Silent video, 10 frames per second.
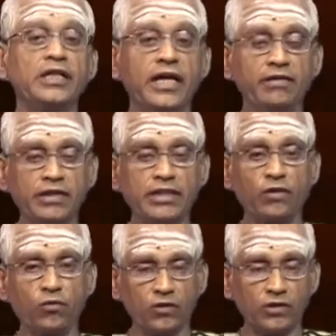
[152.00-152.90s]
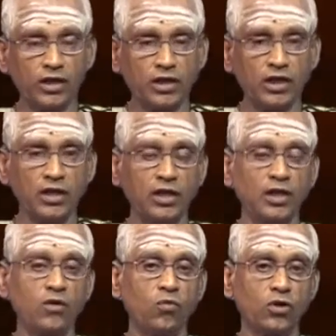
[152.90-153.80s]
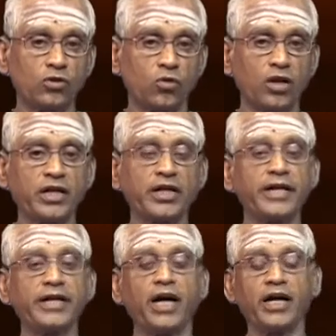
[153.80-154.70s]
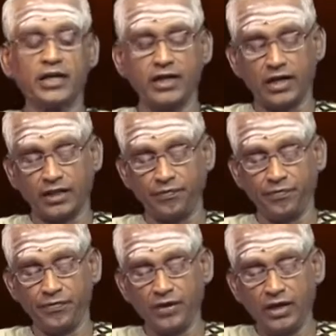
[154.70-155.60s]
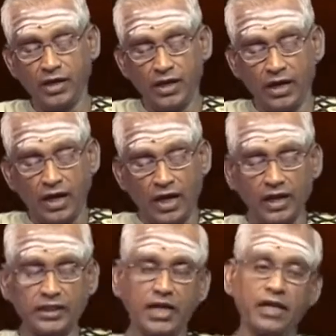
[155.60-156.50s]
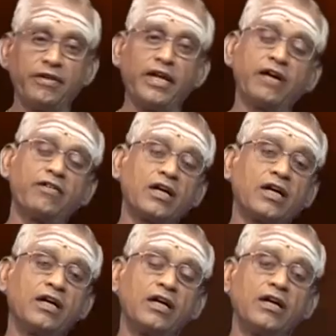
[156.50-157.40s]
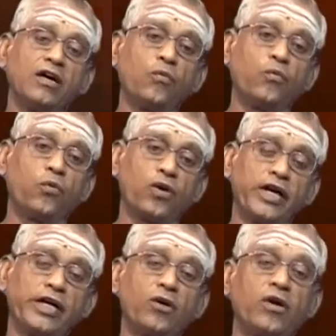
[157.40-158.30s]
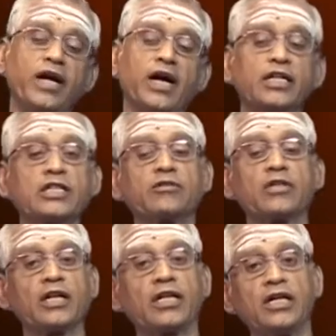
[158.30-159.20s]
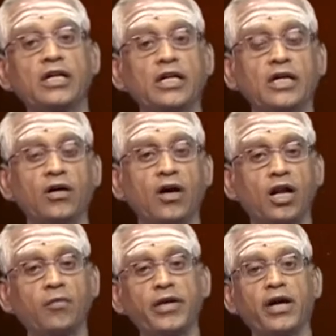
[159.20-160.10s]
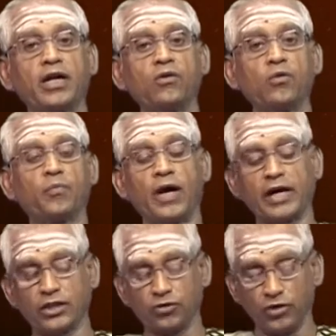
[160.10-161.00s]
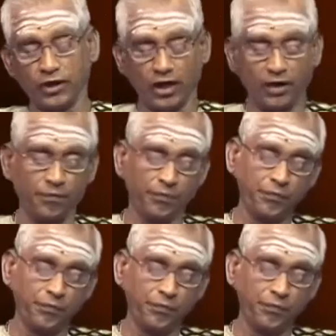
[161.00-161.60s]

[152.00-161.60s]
தெய்வத்தை உணவதற்கு ஒரு தொடக்க நிலையாக இருக்கிறது அந்த அளவிலே அவர் புற இருளை அகற்றுவதற்கு அருமையான ஒரு பாடலை சொல்லுகிறார்